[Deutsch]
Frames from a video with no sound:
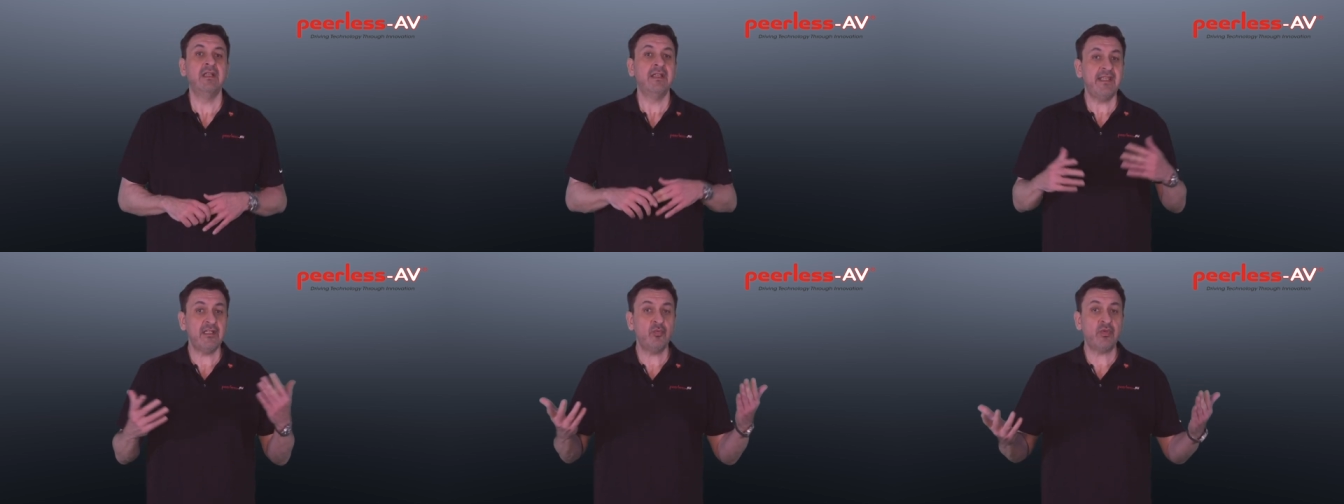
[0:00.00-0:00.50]

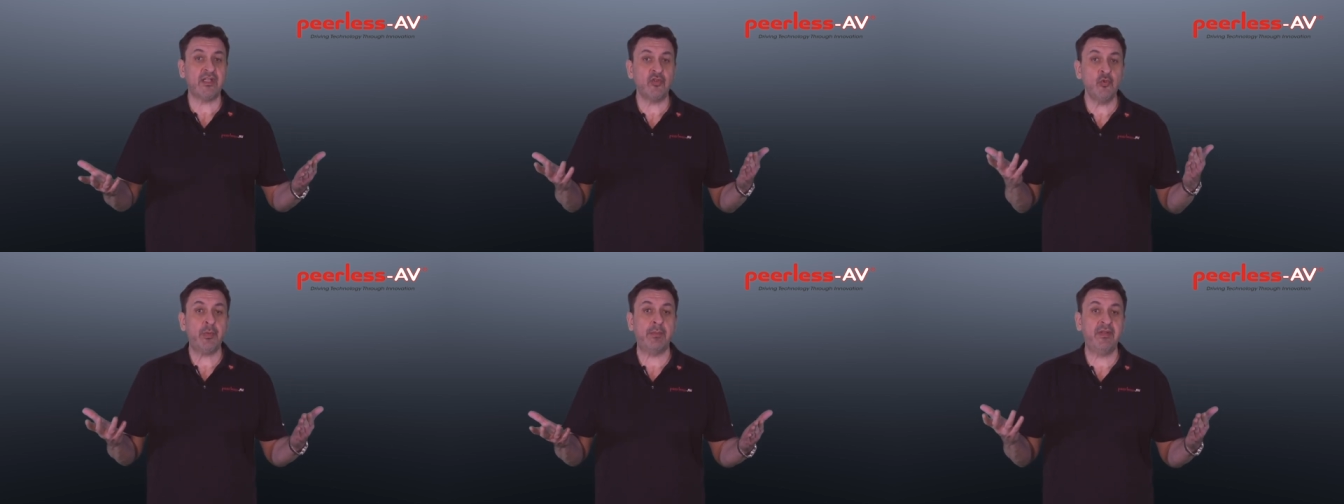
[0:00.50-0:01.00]
Hier nun ein
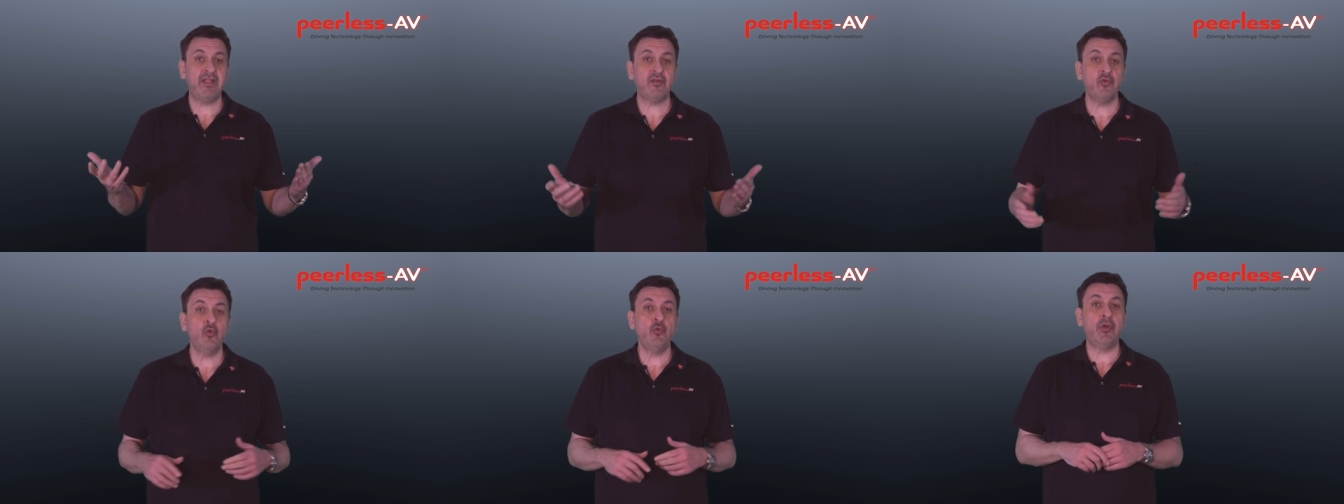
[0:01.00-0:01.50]
Überblick
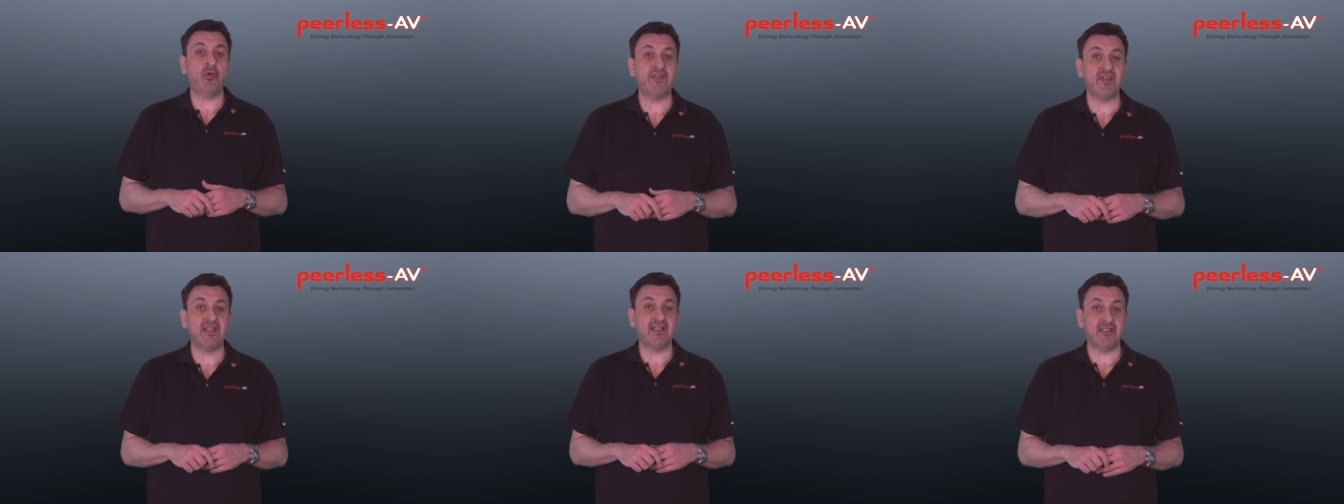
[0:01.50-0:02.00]
über
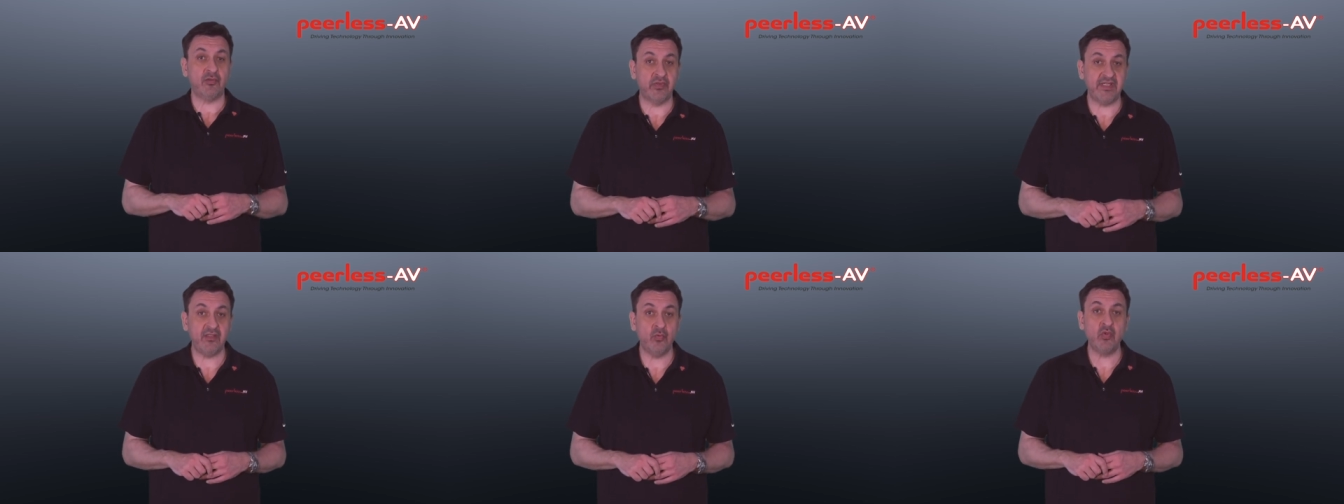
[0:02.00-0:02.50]
unsere
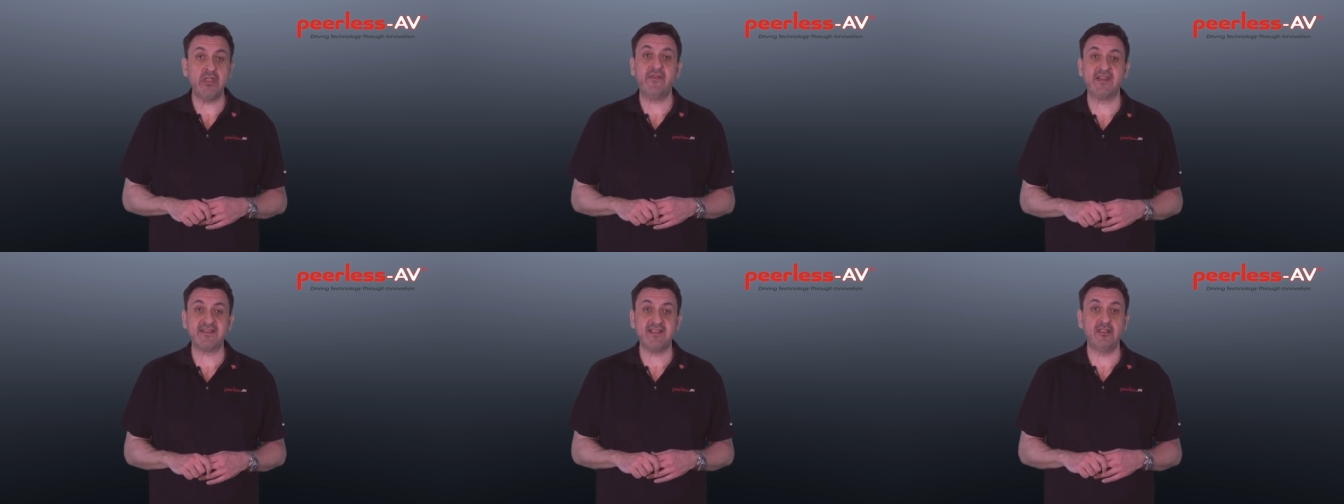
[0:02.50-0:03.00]
Kategorie
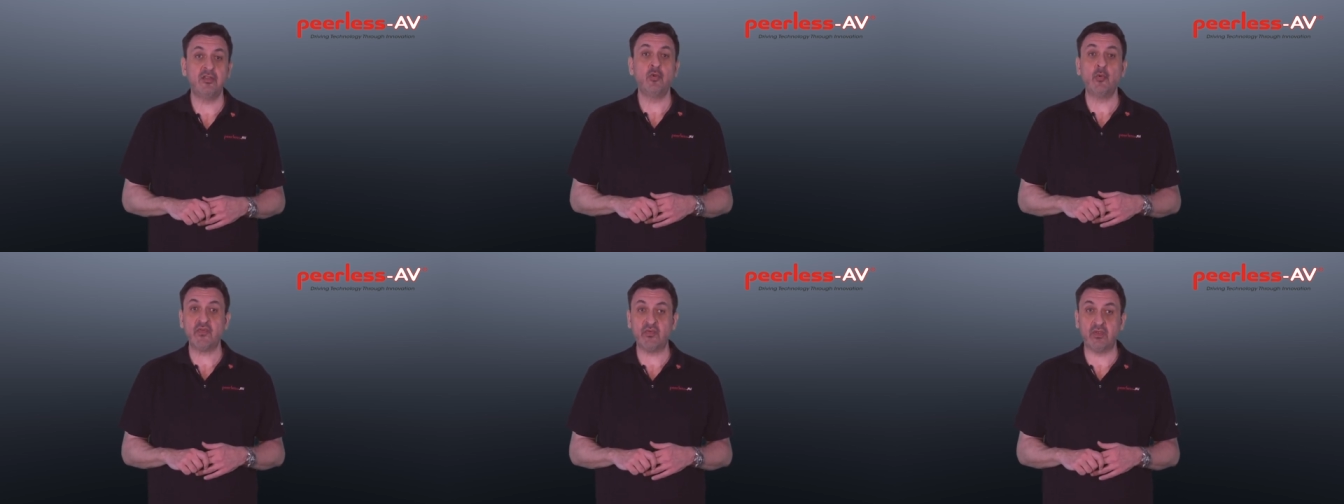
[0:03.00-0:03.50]
universelle
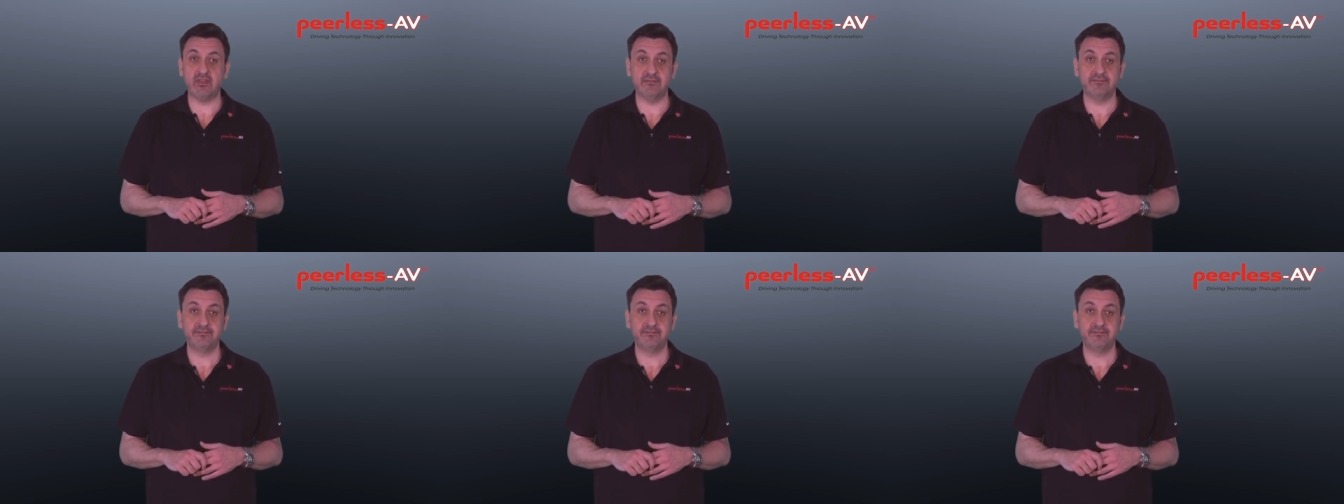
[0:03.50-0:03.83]
Lösungen.